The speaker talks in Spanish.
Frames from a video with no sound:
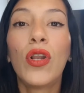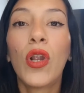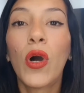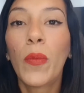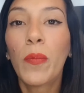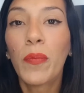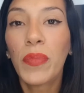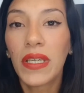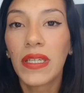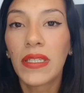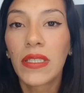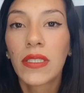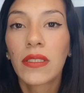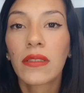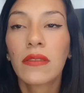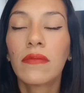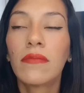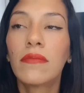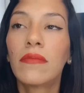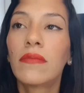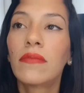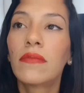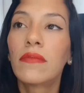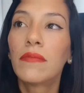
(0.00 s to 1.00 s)
los pies.
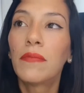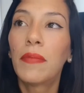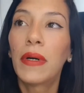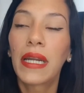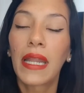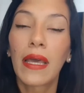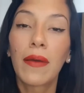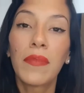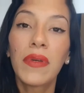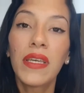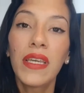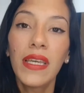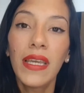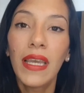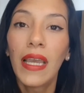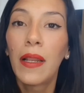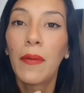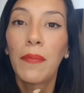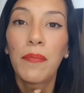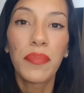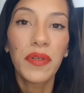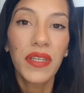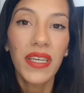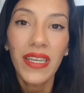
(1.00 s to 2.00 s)
Para mí el
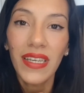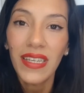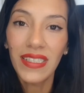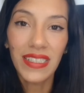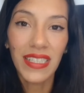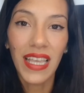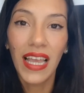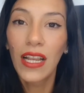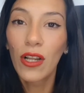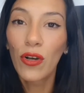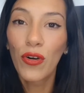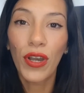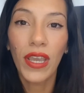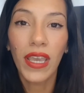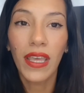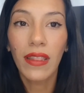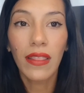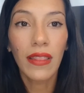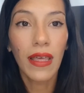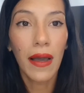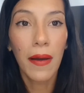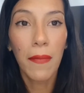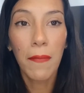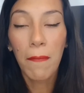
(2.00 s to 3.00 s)
pie es algo que
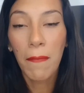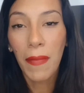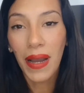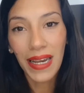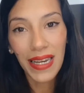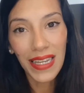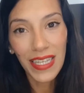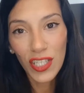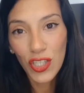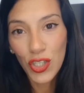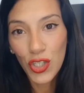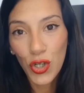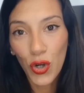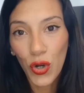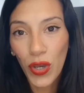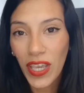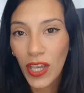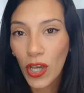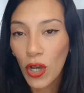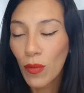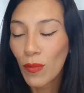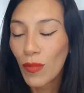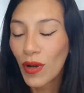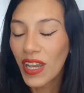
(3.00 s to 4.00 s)
está mal hecho, es
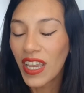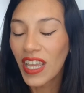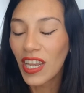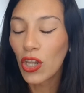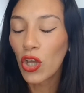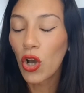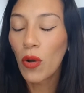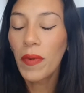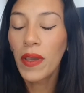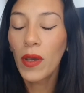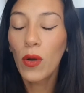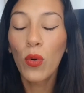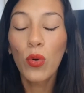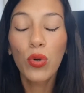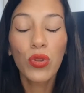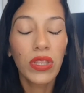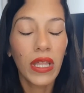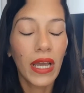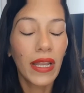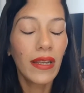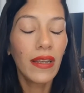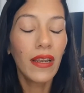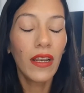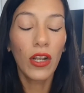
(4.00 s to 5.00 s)
como que no me
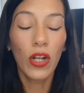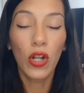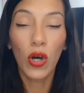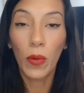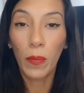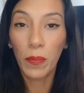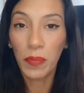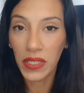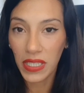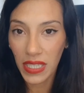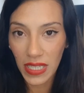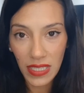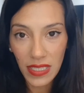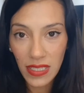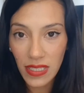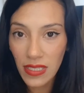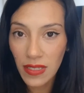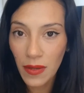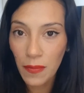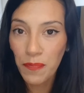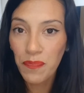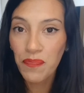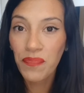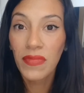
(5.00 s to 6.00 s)
gustan los pies.
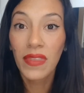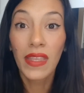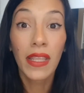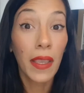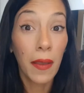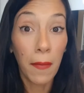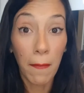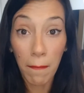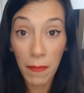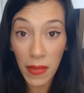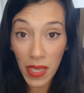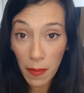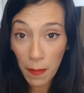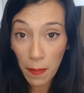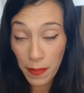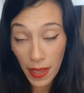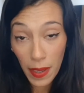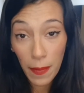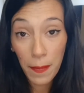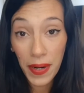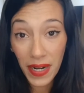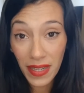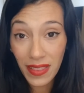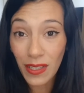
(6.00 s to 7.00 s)
Mis
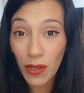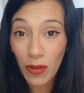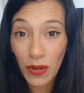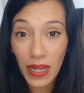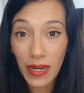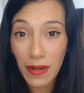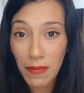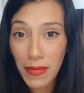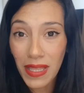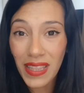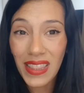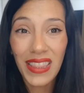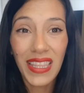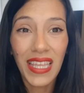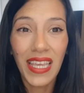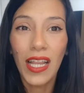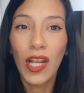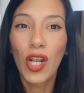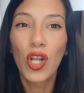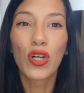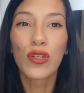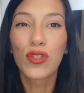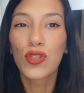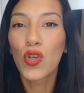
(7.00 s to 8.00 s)
pies particularmente
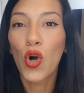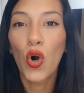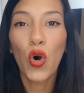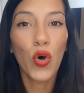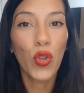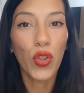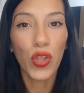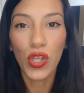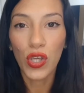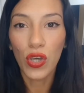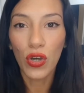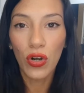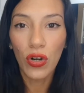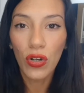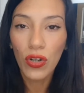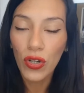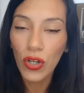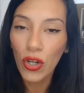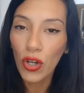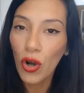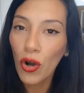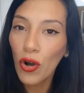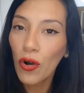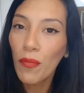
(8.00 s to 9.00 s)
los odio,
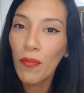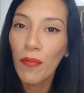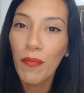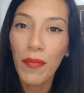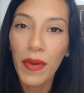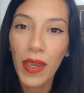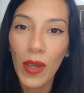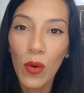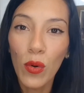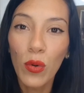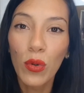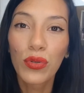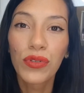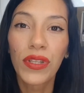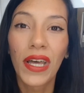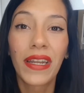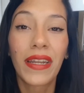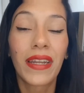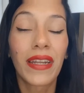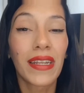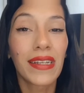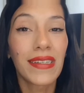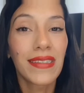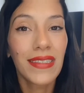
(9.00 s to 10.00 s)
no me gustan.
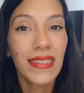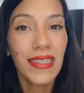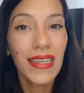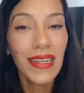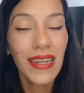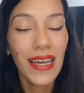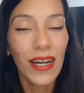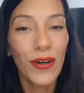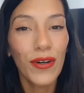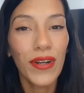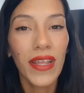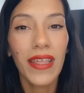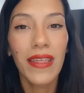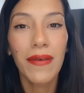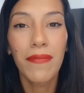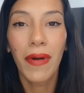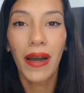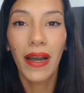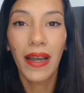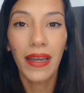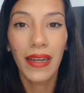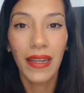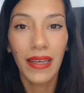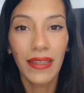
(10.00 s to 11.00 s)
Recién ahora de
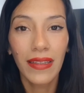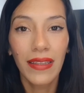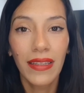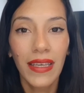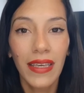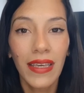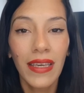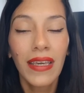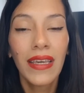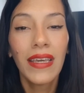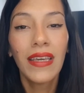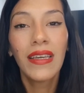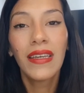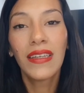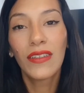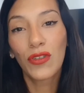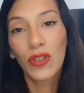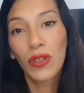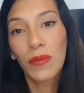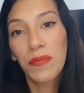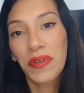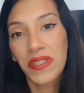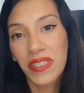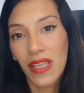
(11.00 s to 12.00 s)
más grande estoy
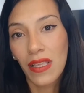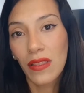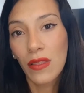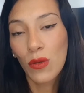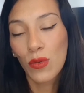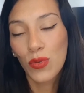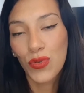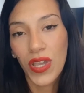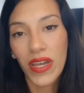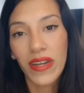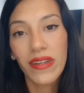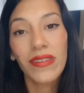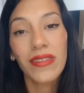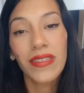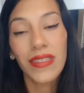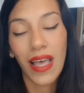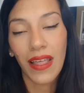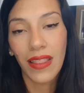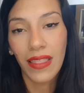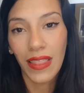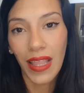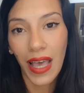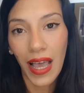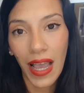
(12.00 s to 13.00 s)
empezando a usar
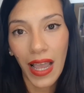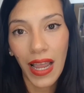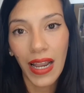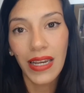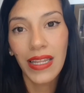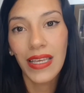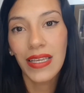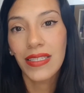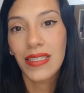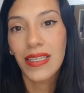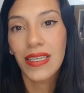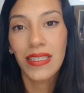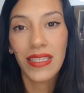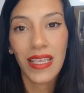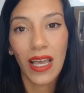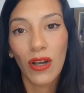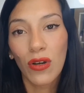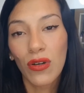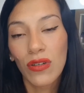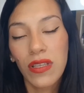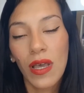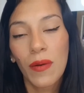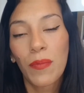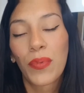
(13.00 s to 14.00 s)
sandalias y esas
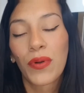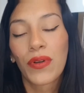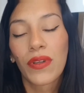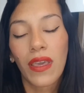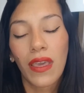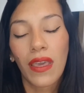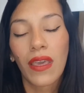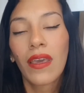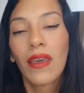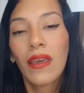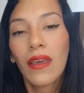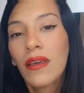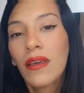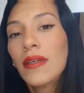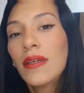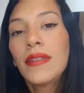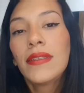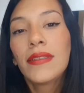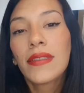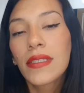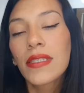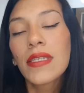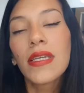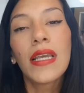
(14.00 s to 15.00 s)
cosas porque
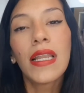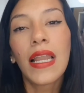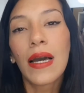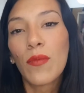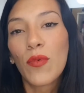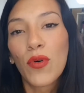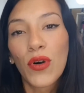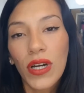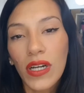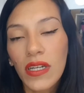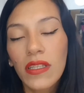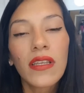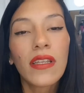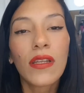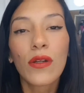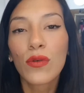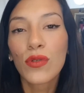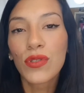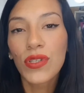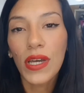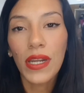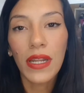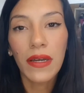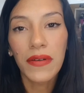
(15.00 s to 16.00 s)
sí, la mujer tiene que
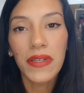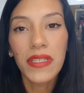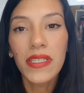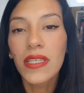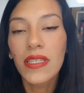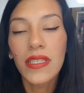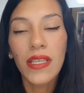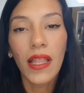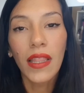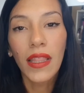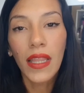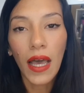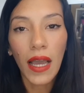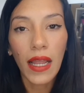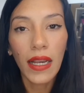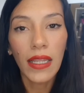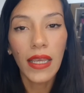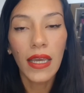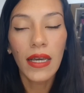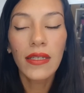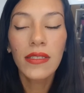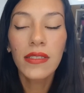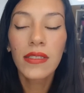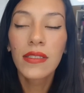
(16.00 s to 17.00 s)
usar a veces
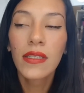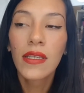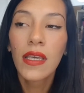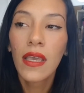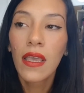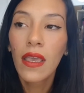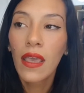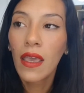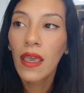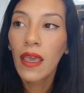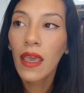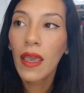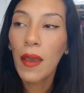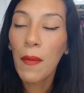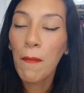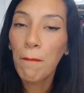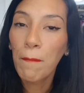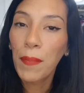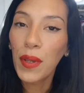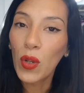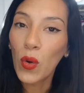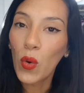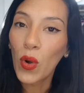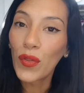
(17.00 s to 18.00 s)
sandalias,
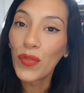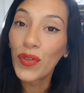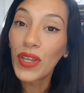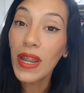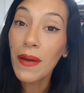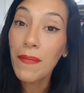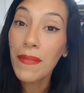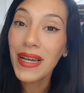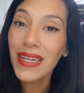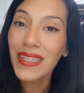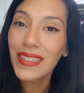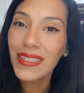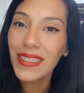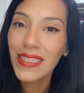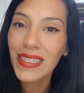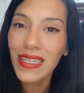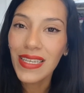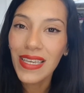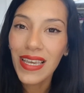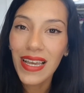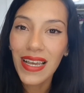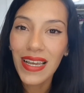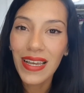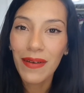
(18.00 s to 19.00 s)
pero cuando era más
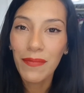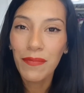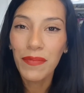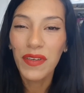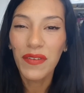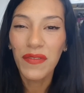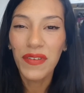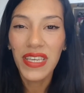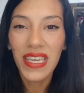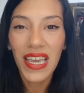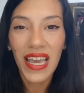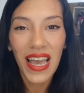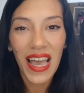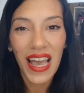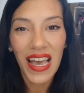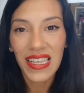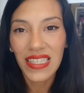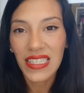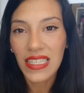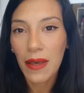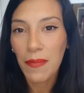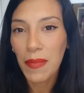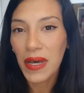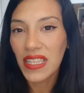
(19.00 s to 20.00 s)
chica vivía a
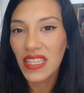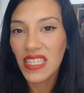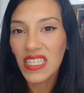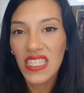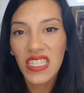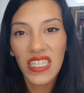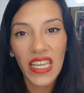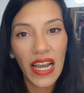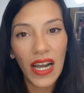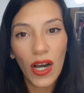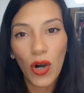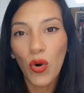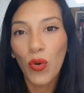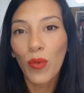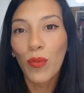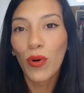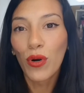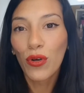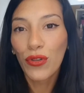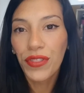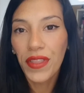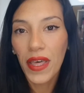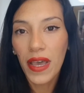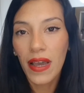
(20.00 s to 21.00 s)
zapatilla o
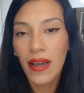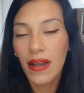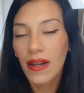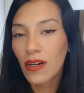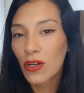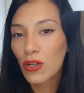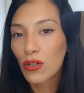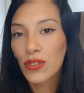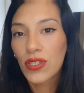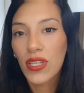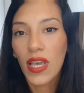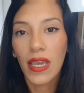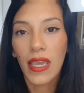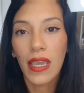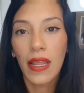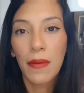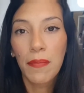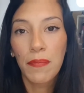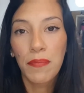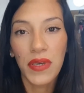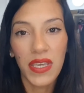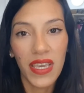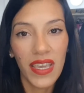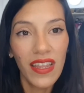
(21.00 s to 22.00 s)
bota, cosa que el
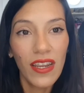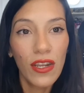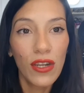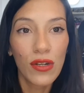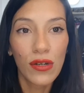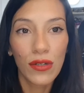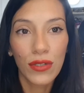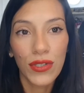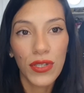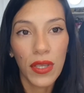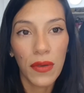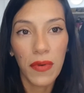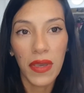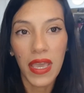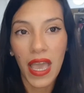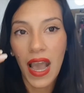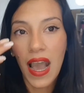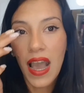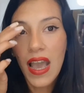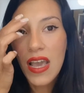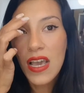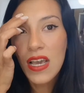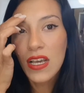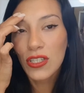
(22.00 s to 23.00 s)
pie no se vea.
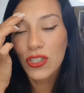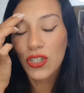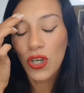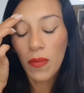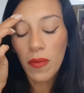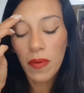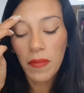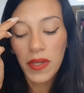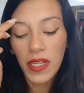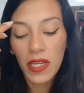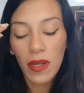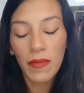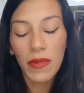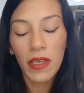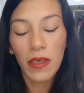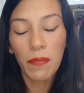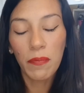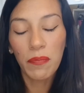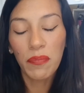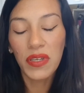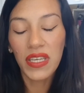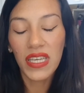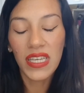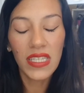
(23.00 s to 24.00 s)
Yo me miro mis
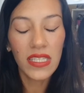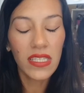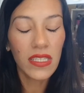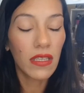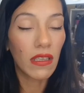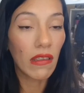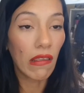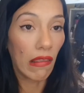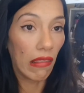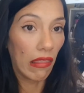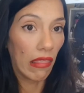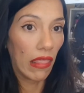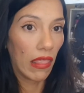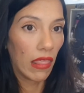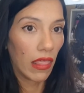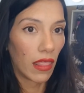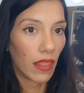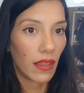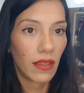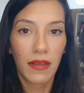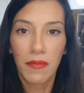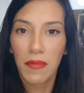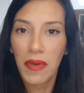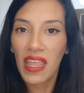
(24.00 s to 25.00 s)
pies uh,
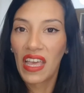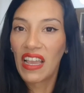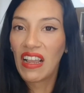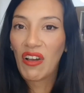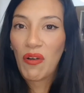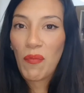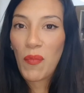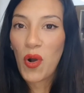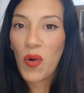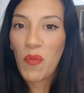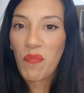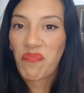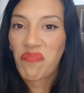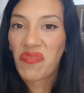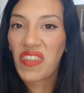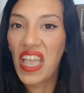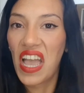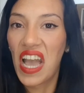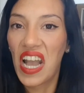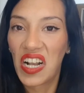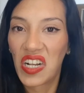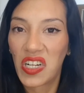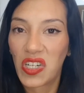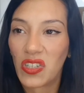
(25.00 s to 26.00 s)
y me dan como
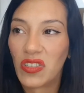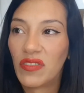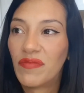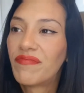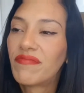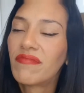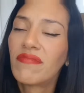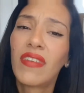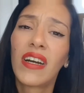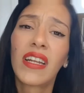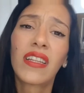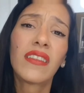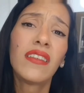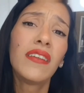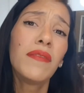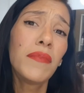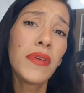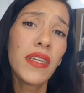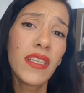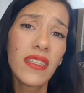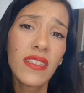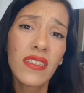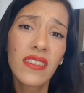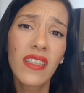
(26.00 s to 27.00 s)
asco. Martín
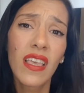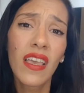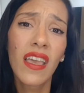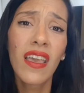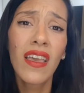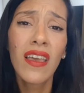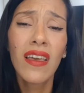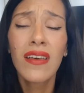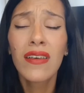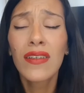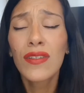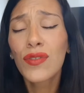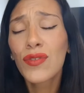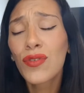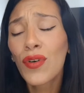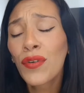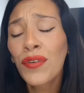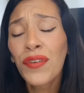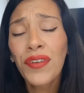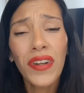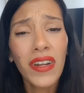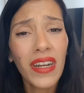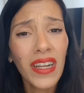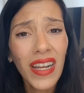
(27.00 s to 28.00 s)
me dice,
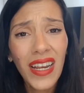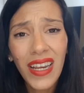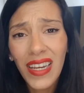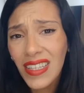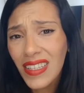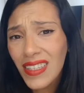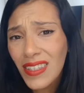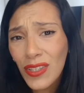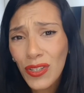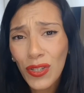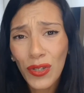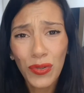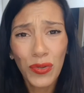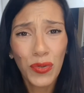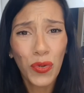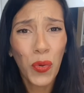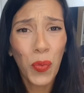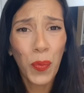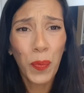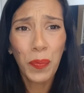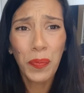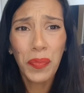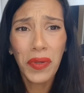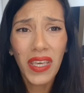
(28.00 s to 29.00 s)
son re lindos tus
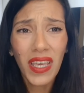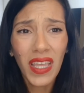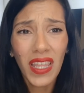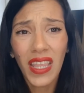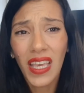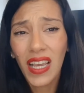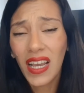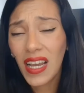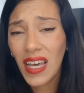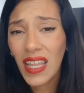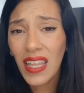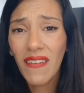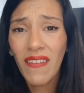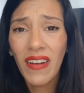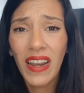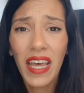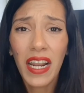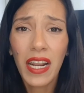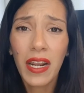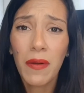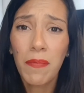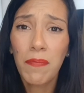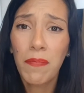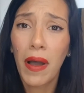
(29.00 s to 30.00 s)
pies, dejad de
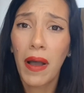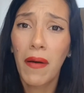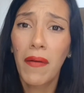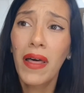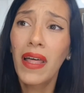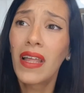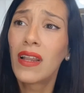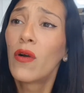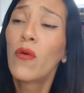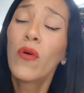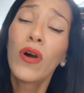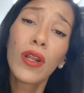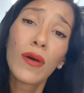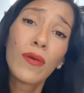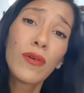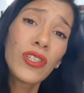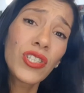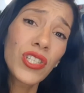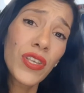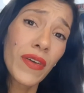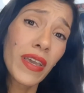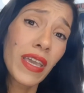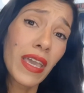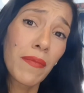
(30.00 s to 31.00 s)
hablar pavales. Bueno, vos
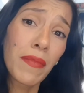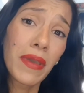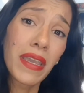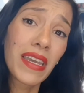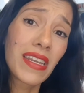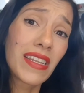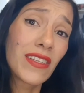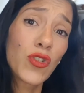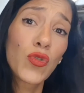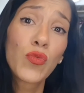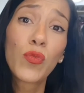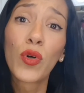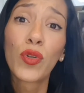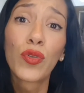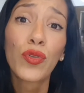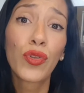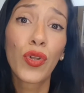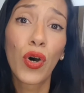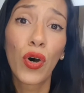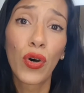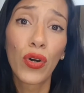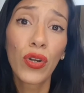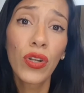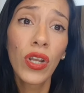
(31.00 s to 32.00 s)
se ve que me querés un
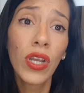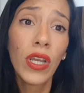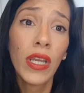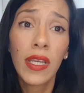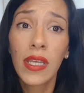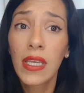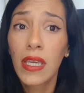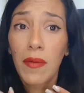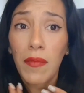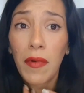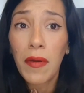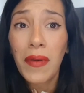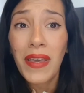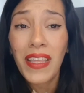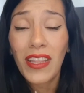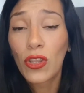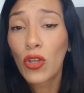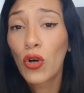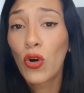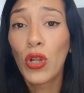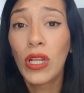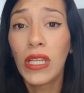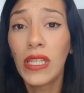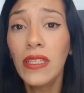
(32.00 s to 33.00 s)
montón, que me ves
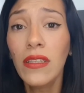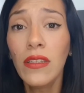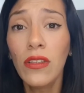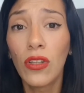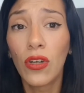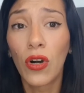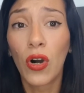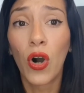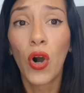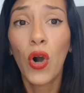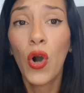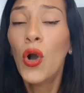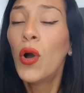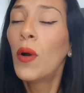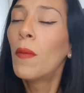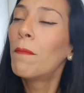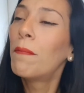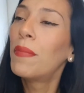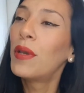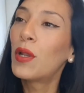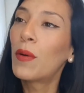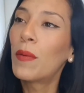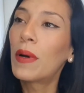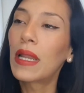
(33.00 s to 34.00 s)
todo lindo,
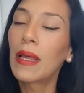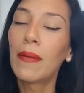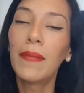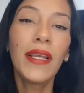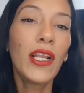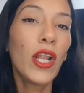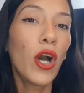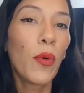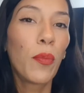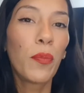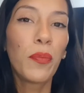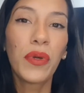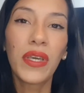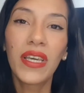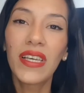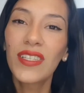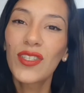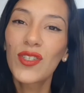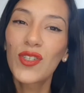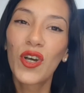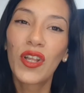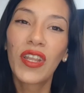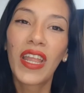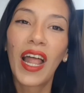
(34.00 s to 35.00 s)
pero para mí los pies
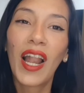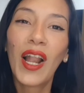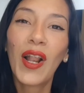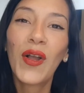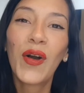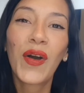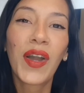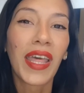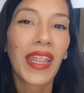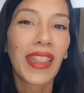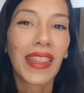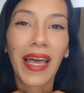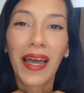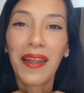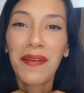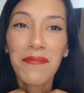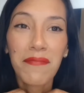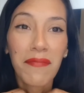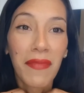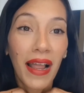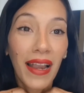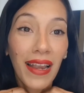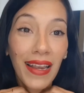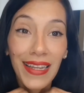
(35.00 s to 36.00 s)
son algo que están
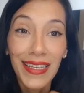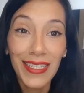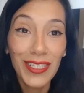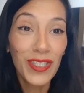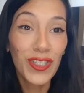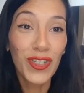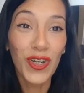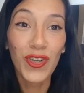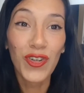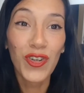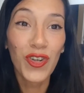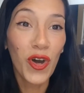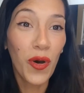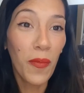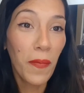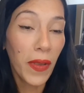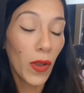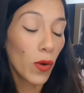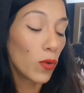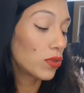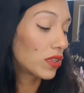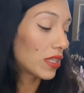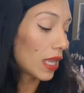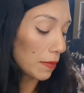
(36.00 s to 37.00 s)
mal hechos, no me
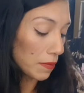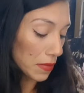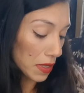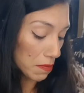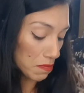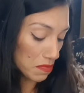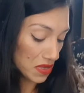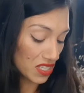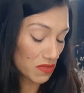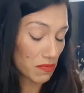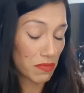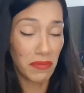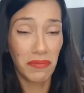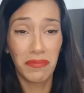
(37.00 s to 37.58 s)
gustan mis pies,